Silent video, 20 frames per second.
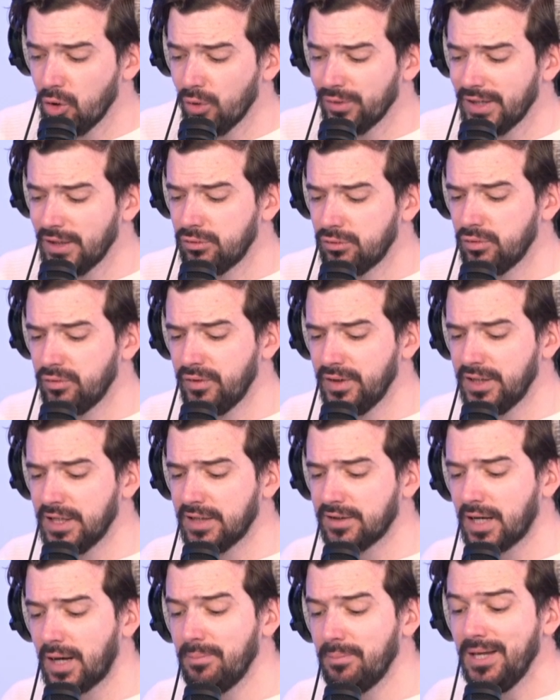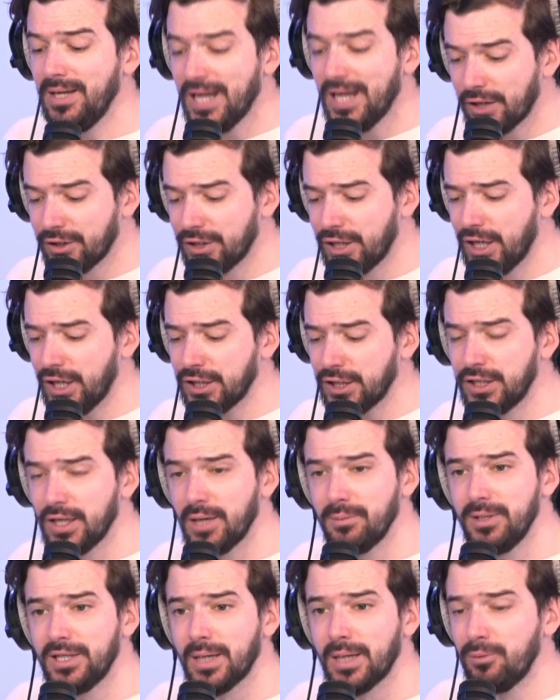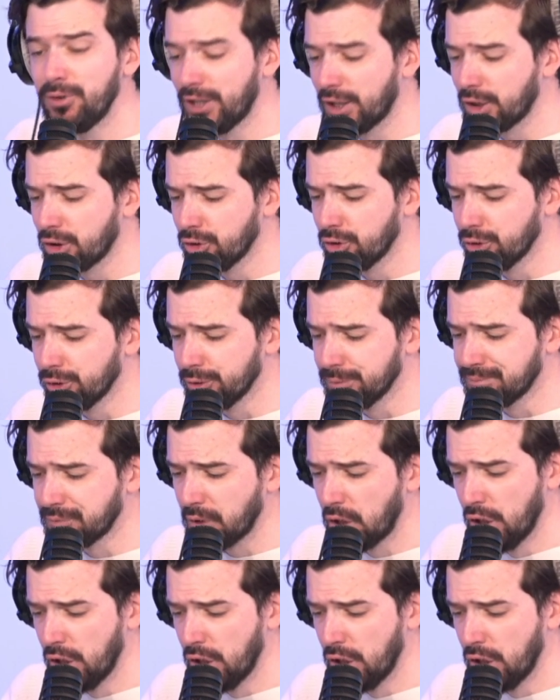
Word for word: quand il suffit d'être un milliardaire qui habite à Monaco.